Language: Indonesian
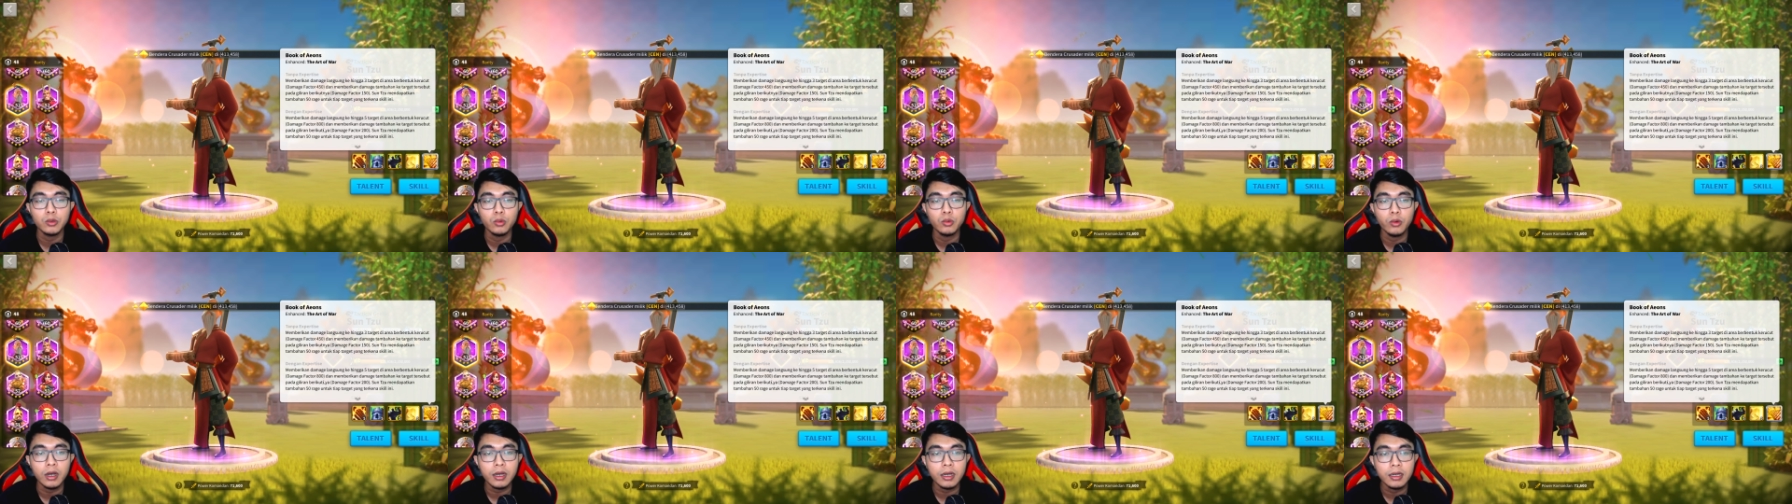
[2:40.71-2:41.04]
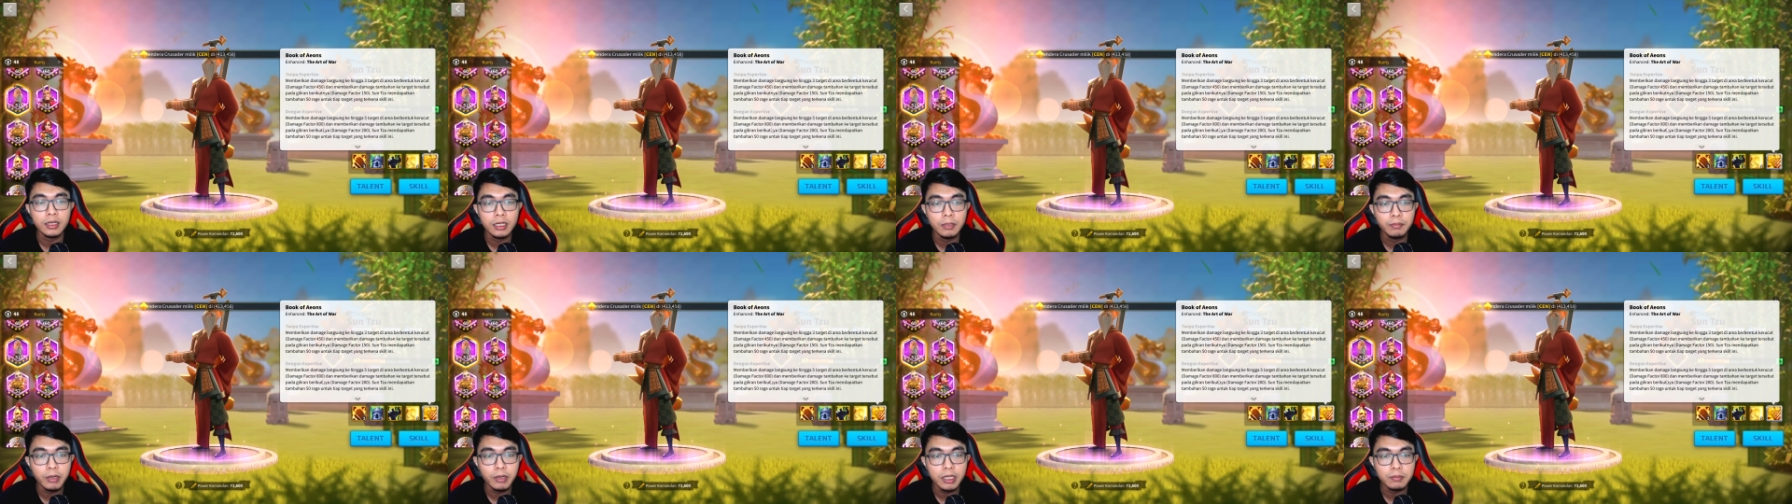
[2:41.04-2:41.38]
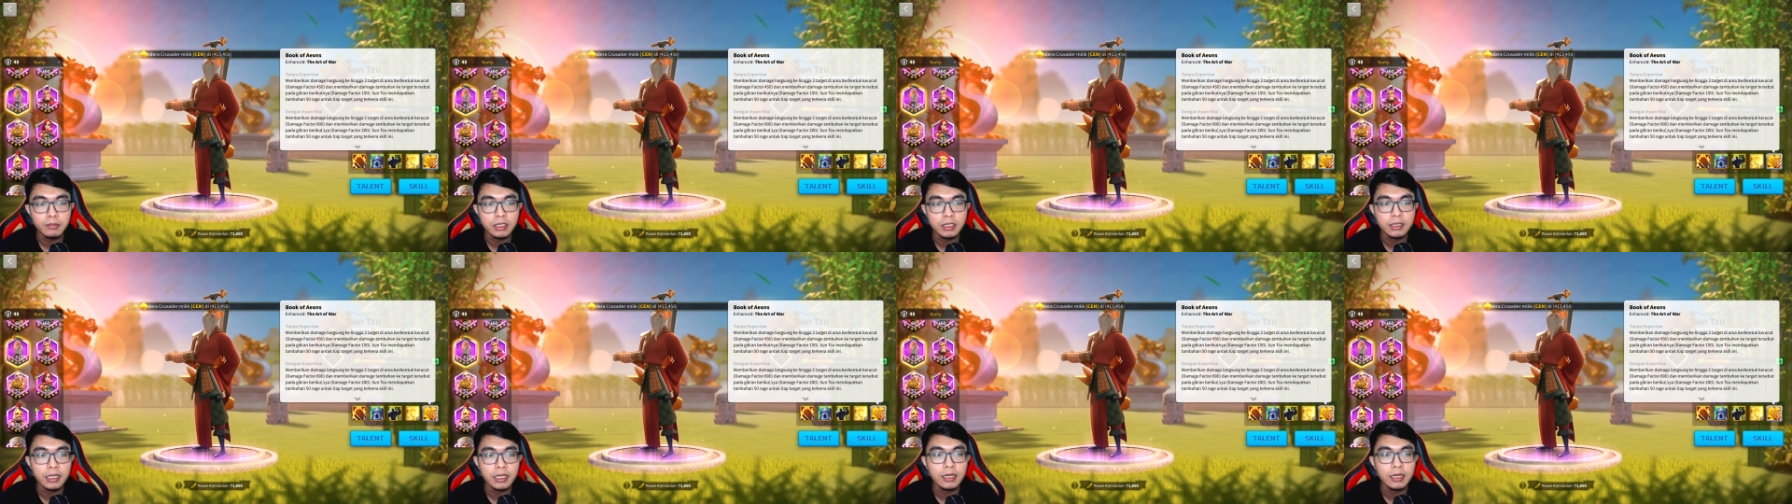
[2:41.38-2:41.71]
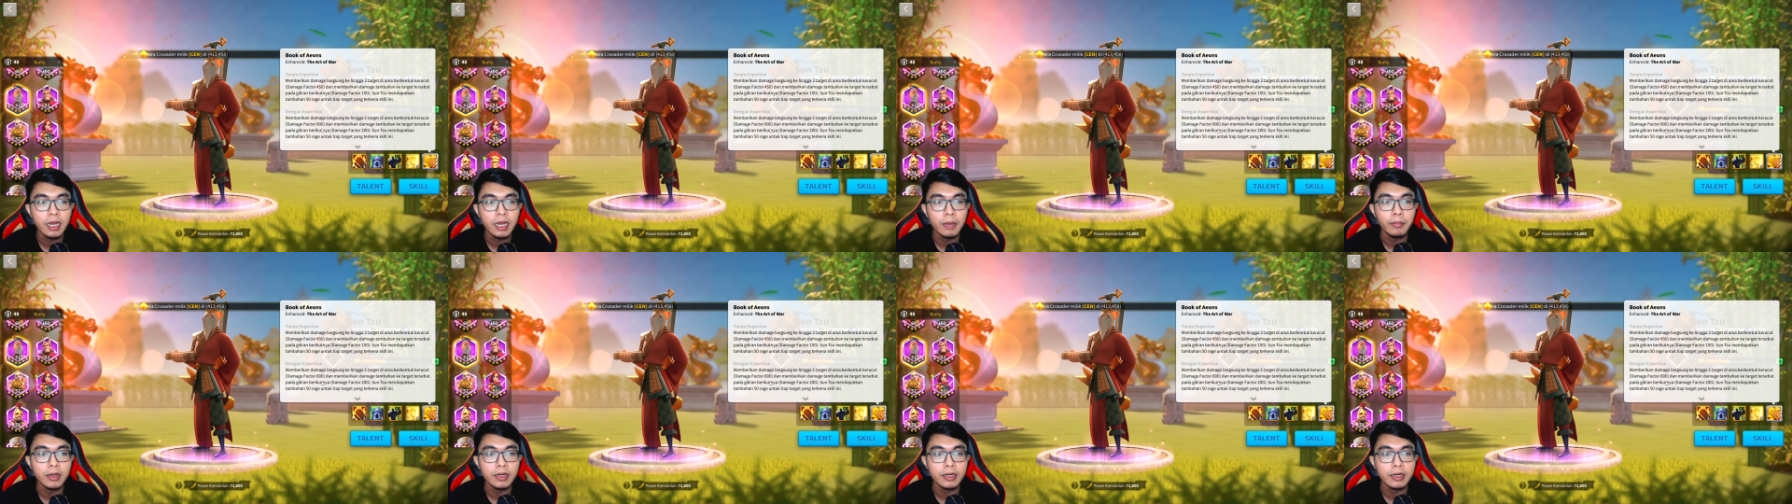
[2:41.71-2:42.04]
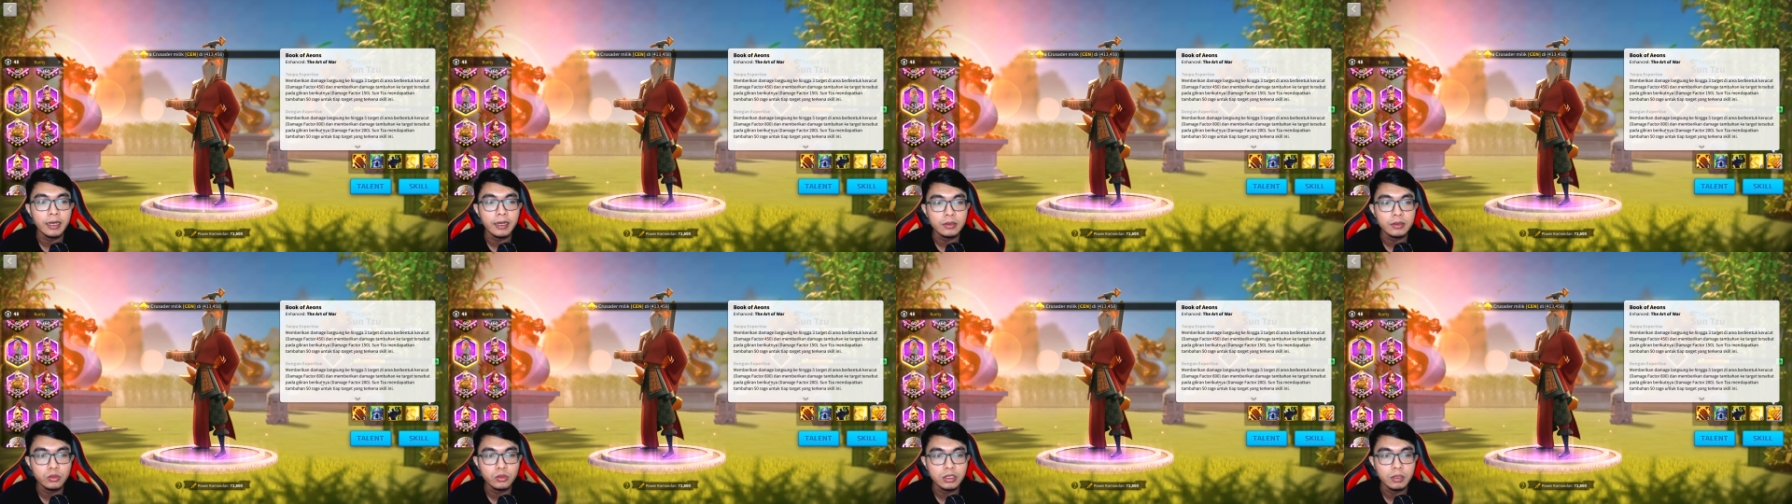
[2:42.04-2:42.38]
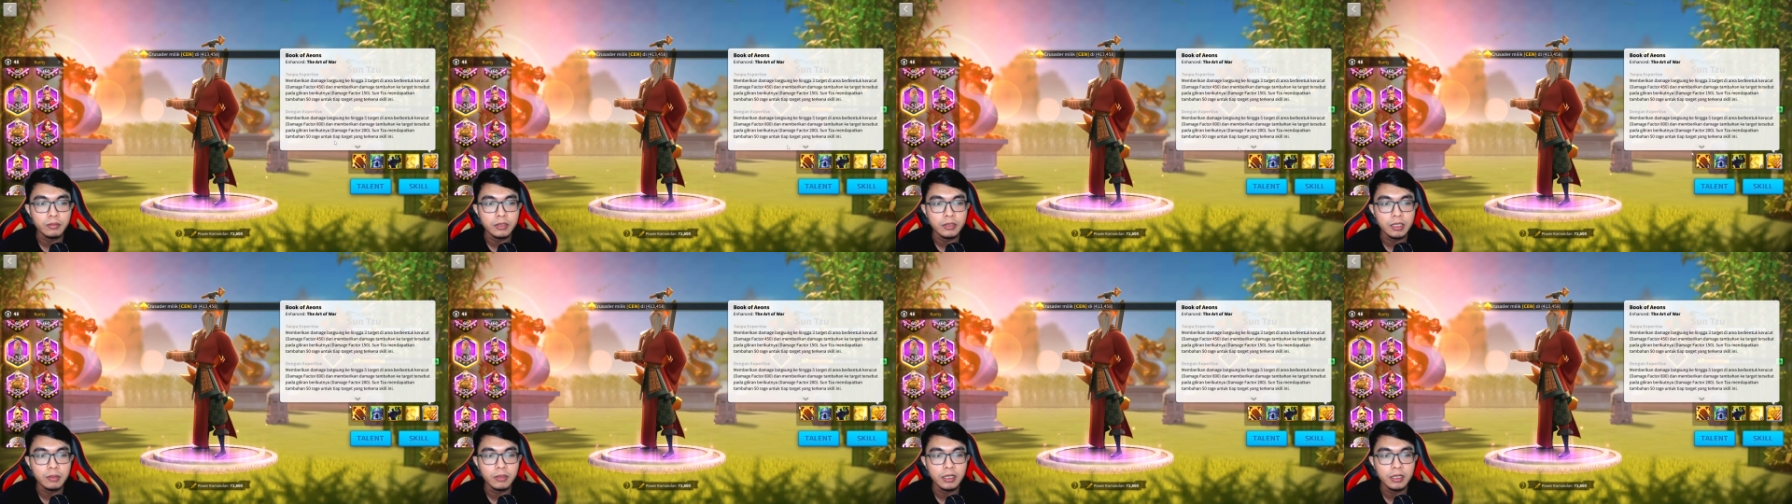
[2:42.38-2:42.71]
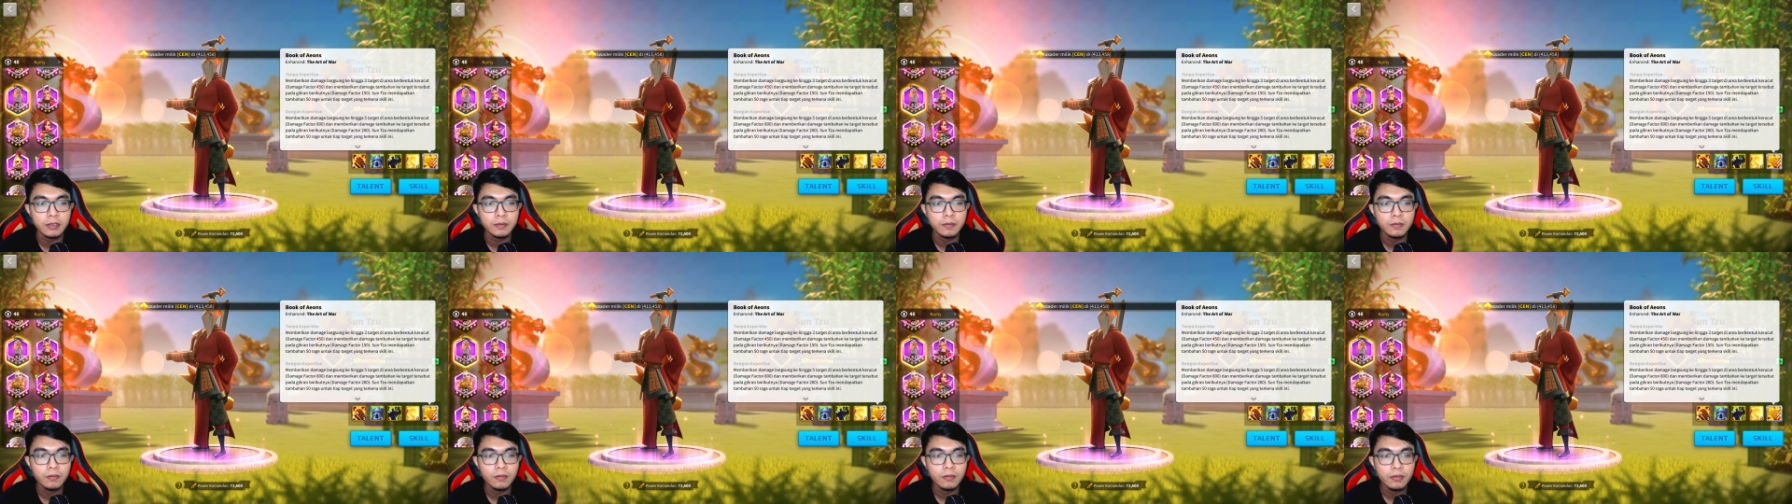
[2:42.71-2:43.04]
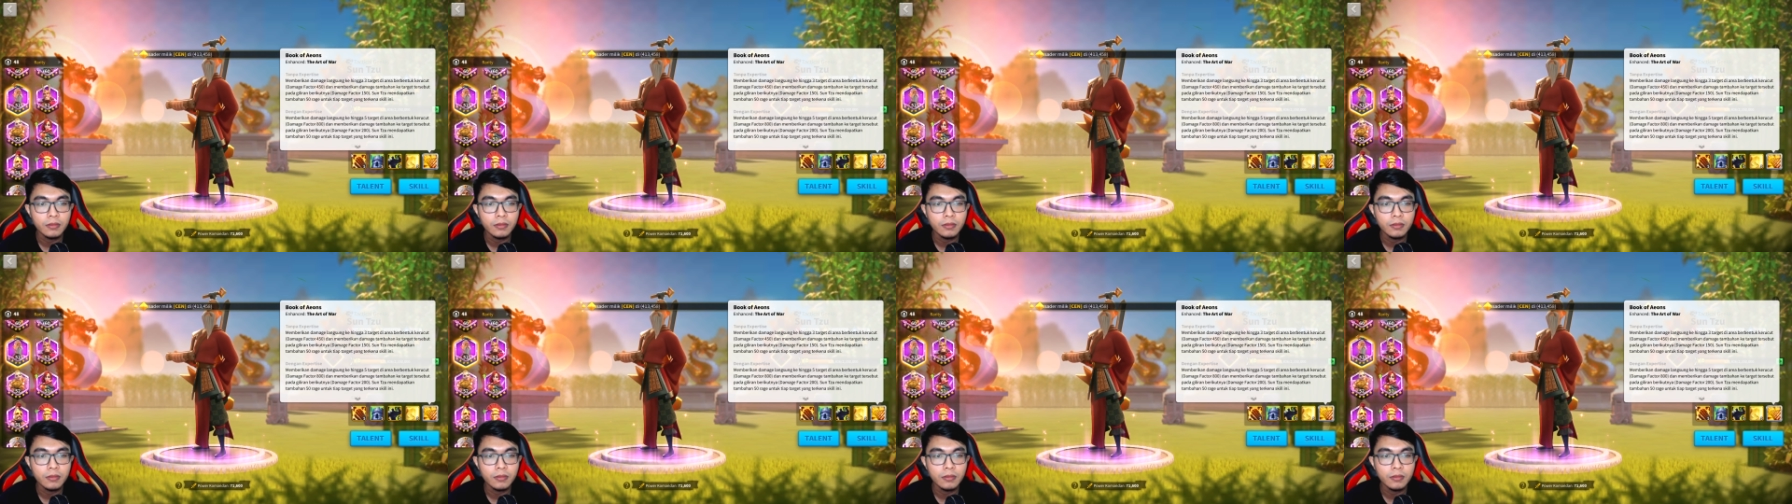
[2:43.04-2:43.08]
dua kali lipat menjadi 800 teman-teman.